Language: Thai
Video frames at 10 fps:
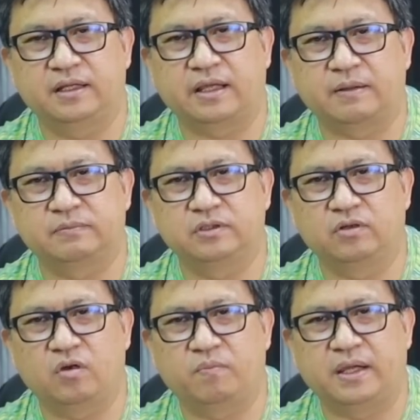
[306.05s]
นะครับซึ่
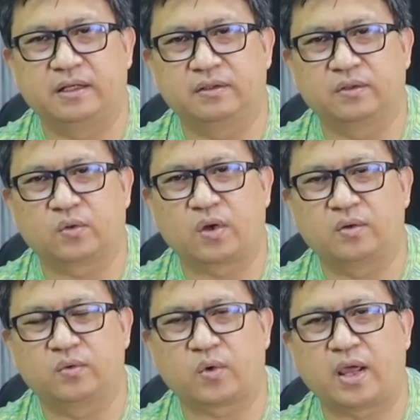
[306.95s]
งก็เป็นค
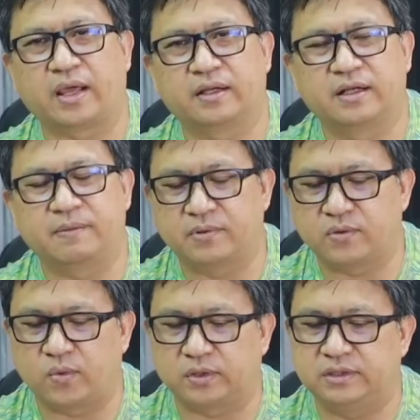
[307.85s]
รั้งแรกในป
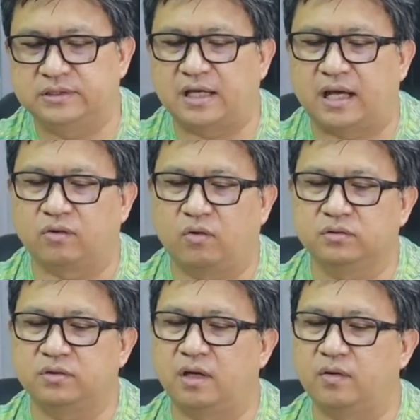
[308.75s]
ระวัติศาสตร์ขอ
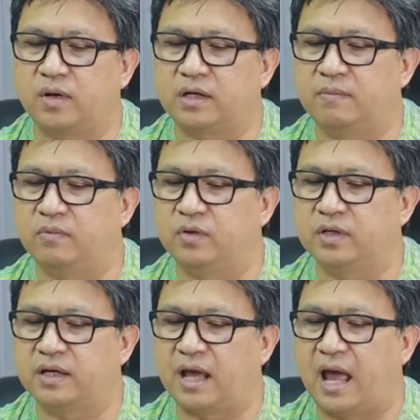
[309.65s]
งสหรัฐอเม
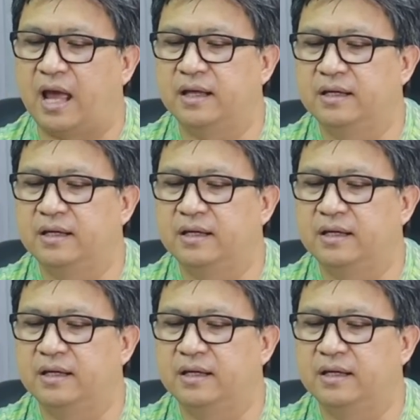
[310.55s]
ริกา